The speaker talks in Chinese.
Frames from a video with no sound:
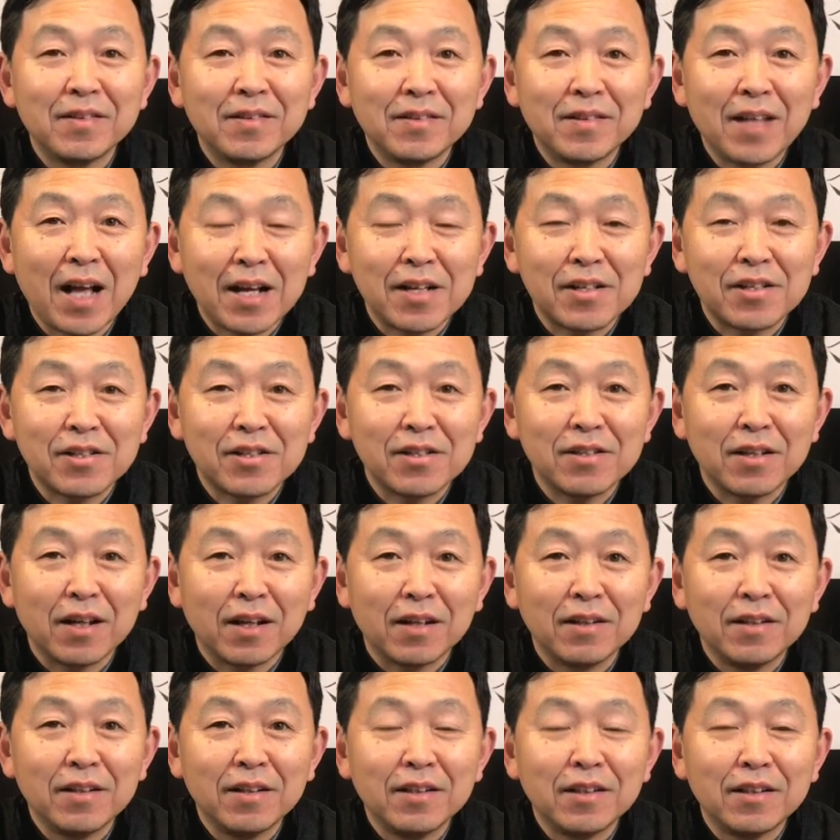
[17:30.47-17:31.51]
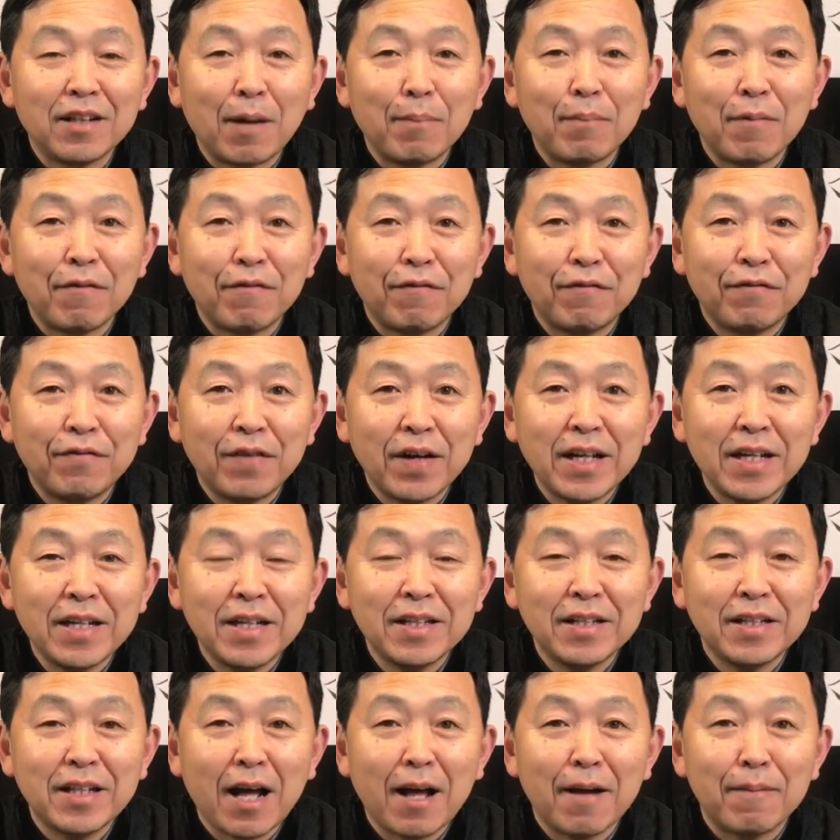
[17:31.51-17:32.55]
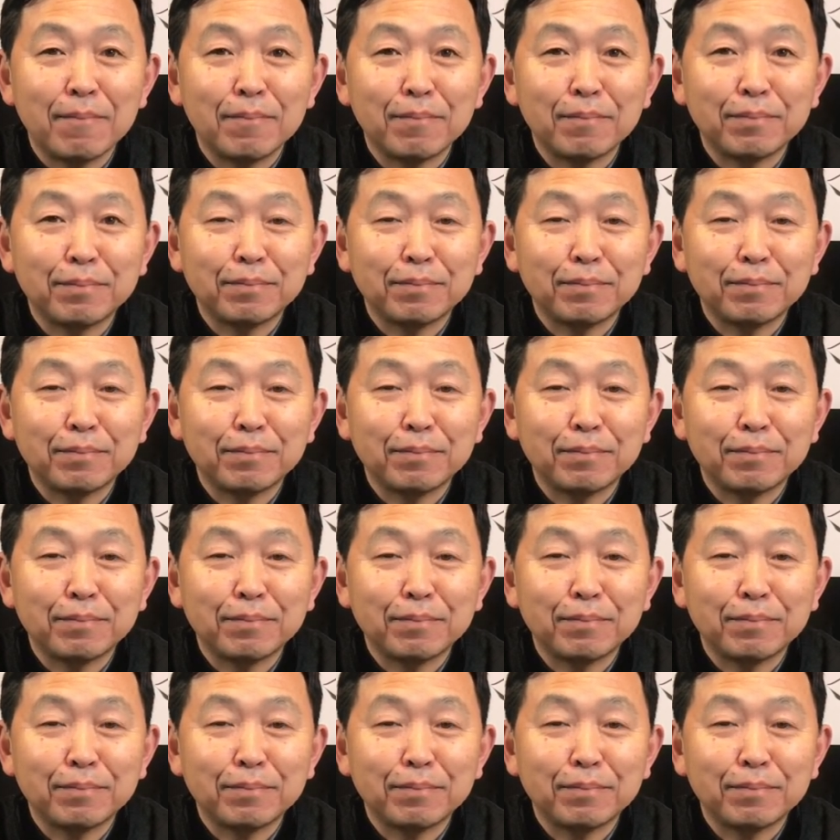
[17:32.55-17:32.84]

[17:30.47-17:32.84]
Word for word: 但是呢，他们非但